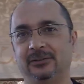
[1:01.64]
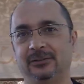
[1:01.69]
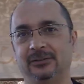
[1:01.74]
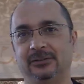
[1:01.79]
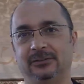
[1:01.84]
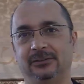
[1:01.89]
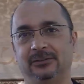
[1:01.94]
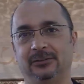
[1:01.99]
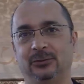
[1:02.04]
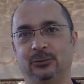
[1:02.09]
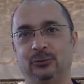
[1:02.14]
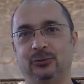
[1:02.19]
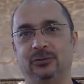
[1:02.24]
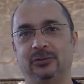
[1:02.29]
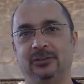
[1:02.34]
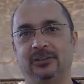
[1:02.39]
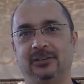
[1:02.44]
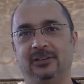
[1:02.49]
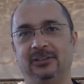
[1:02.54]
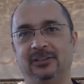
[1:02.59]
euh,
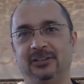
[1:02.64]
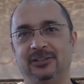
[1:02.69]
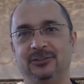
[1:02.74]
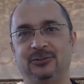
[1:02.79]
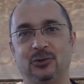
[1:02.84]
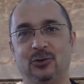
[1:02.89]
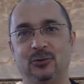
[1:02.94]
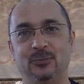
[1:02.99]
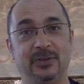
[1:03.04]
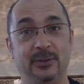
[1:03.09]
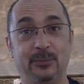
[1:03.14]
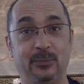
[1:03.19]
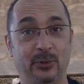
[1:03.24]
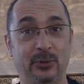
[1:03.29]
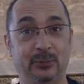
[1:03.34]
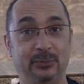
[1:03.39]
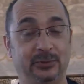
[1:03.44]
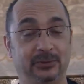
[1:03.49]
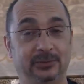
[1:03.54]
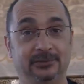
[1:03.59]
entre les, les hommes, les
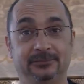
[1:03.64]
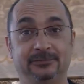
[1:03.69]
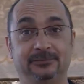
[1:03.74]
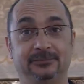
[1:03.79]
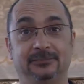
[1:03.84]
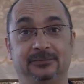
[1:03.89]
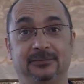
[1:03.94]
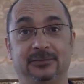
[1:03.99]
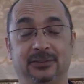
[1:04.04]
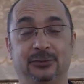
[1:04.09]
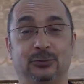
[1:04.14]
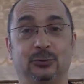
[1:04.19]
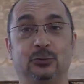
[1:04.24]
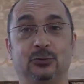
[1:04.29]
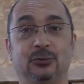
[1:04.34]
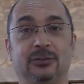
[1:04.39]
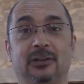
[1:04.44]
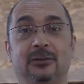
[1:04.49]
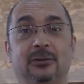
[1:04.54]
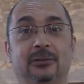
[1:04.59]
peuples. C'est
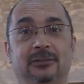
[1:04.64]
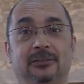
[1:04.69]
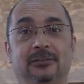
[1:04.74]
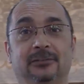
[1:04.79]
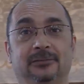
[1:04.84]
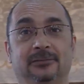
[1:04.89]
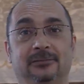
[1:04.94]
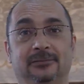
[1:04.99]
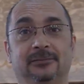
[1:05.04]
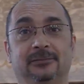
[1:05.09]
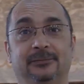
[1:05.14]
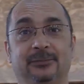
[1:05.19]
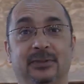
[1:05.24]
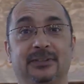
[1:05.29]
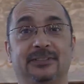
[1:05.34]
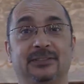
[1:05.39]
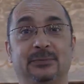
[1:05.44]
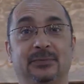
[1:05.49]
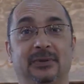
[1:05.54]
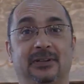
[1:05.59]
surtout ça le
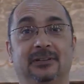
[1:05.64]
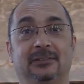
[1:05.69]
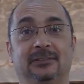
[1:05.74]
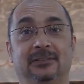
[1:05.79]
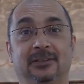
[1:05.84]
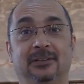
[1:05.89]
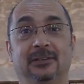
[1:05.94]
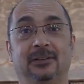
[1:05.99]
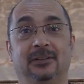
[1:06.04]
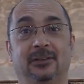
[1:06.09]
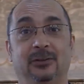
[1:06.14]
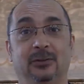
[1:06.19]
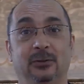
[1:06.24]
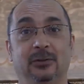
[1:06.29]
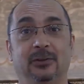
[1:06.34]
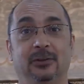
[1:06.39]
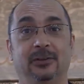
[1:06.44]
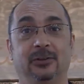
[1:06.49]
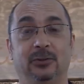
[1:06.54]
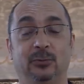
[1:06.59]
principal.
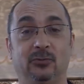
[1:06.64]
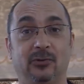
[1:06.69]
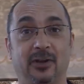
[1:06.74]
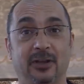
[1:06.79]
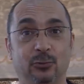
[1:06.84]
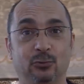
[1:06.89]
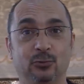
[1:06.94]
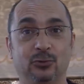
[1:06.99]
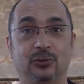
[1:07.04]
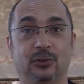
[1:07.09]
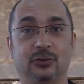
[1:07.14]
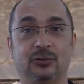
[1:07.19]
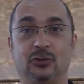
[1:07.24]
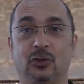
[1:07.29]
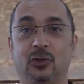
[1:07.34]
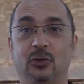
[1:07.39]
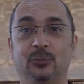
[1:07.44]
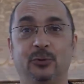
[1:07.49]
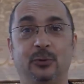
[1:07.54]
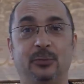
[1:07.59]
de pouvoir être tous
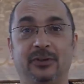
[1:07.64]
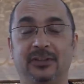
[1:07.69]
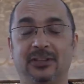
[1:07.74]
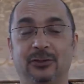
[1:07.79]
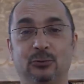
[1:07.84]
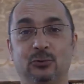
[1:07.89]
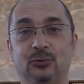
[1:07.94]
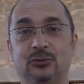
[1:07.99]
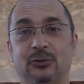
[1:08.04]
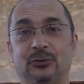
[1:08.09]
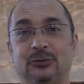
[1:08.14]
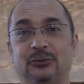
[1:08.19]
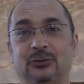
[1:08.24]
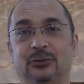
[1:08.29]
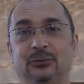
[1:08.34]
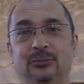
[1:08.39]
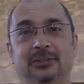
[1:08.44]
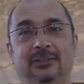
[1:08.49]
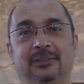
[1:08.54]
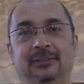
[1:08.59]
ensemble, de prier tous
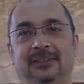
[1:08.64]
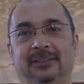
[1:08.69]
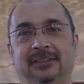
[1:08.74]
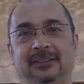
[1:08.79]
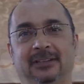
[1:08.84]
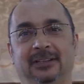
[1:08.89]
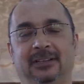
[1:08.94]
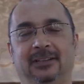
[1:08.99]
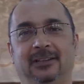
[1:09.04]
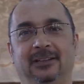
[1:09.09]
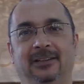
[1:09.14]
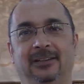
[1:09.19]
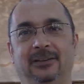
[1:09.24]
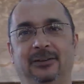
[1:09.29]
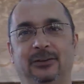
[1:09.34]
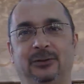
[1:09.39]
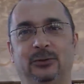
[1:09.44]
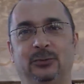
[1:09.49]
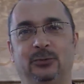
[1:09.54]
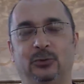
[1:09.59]
ensemble
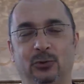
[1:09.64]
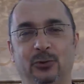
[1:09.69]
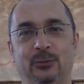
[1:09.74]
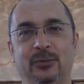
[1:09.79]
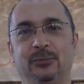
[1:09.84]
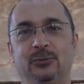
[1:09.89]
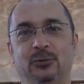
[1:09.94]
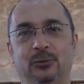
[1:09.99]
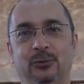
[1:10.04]
euh, pour le même